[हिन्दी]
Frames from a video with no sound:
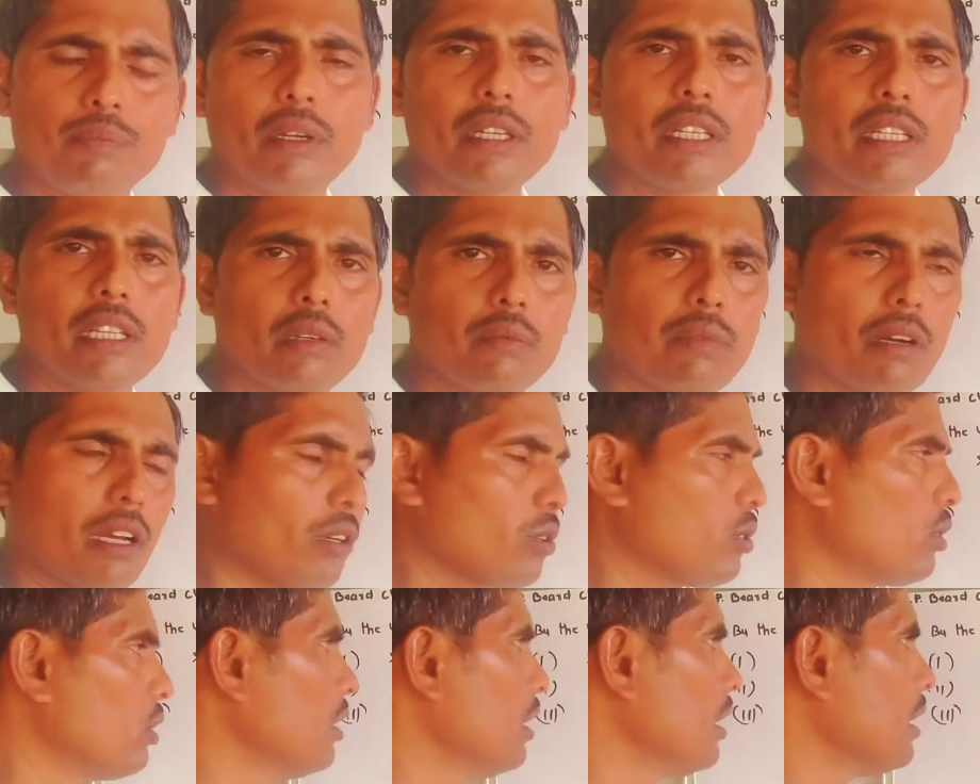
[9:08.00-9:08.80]
पर निर्भर
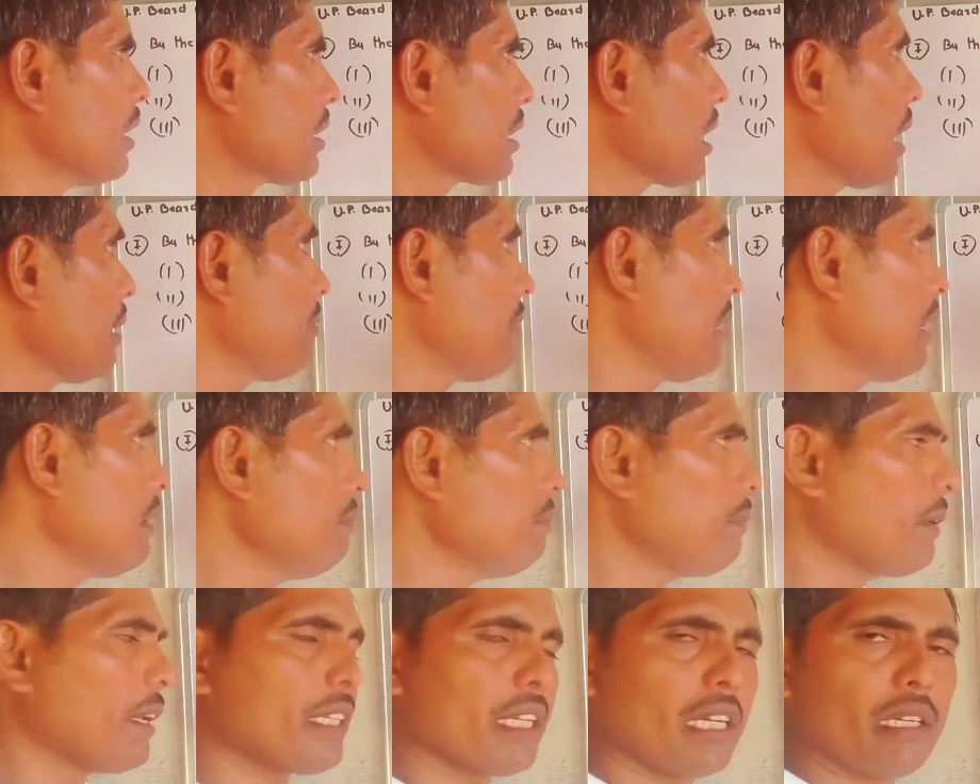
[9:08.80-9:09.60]
हो तब हम
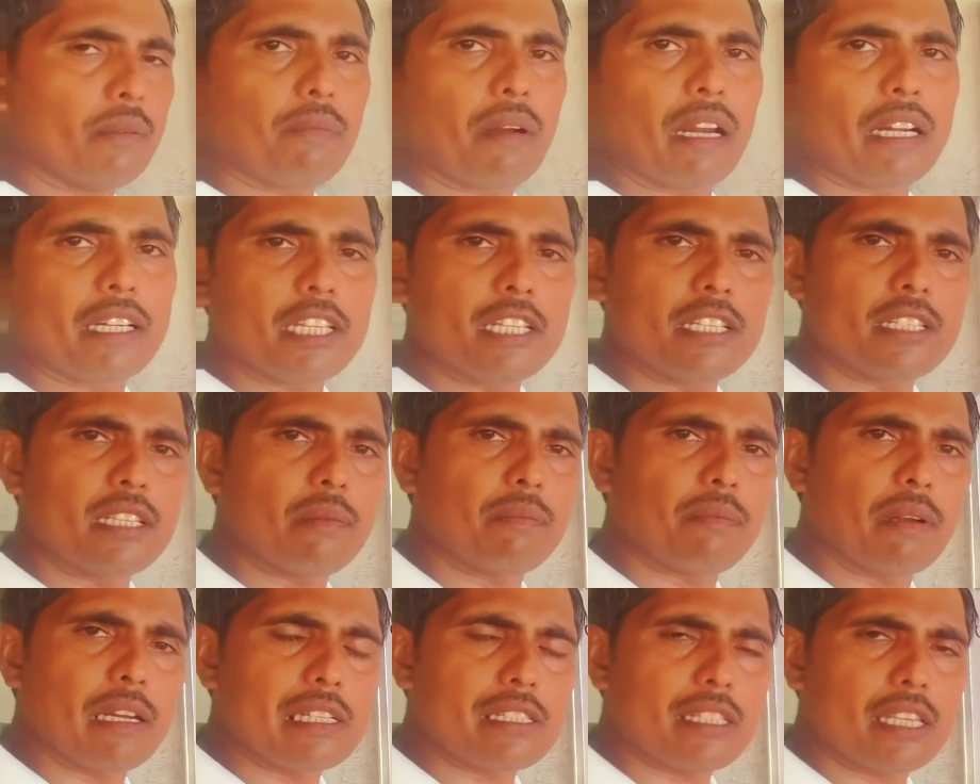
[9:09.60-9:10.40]
प्रेजेंट
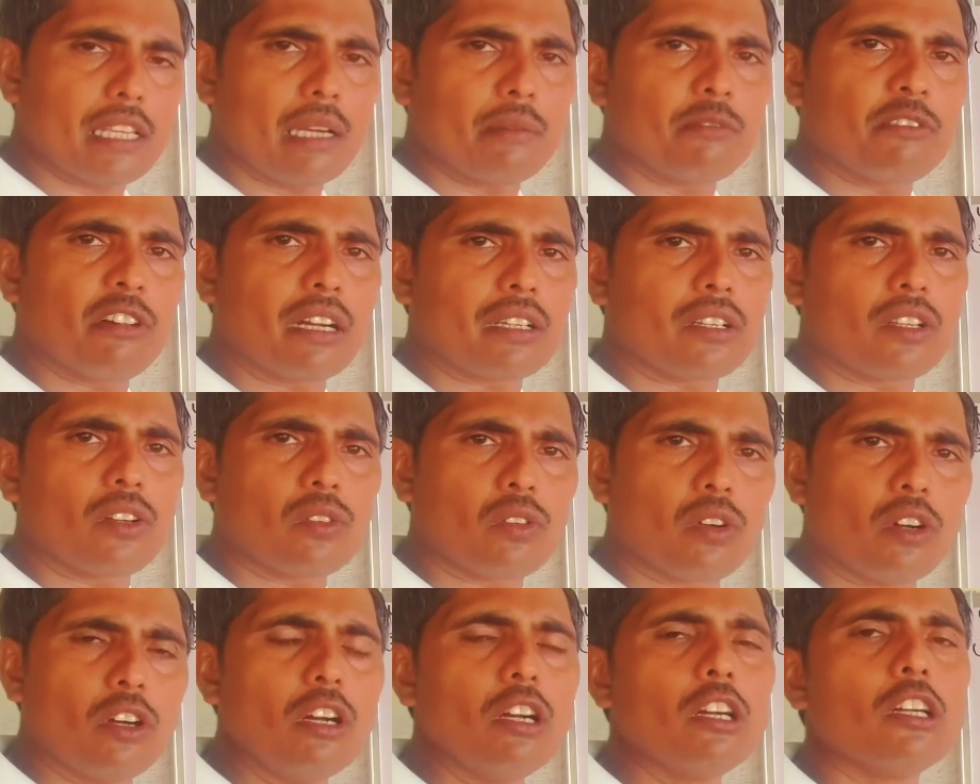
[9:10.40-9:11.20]
पार्टिसिपल से हम वाक्यों
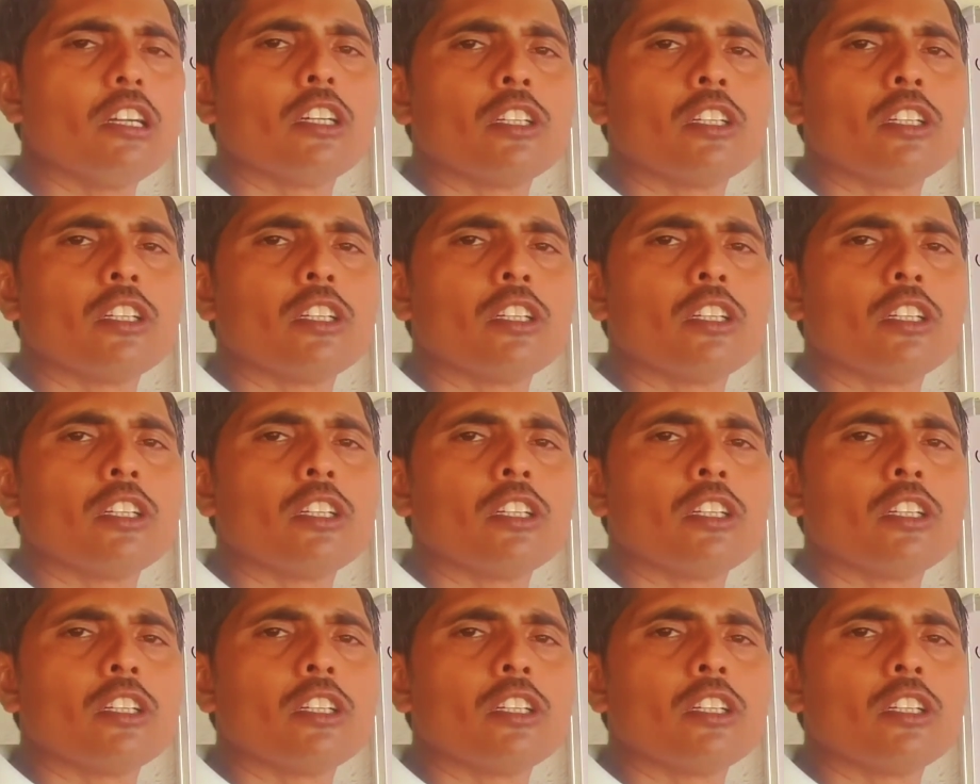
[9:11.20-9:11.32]
को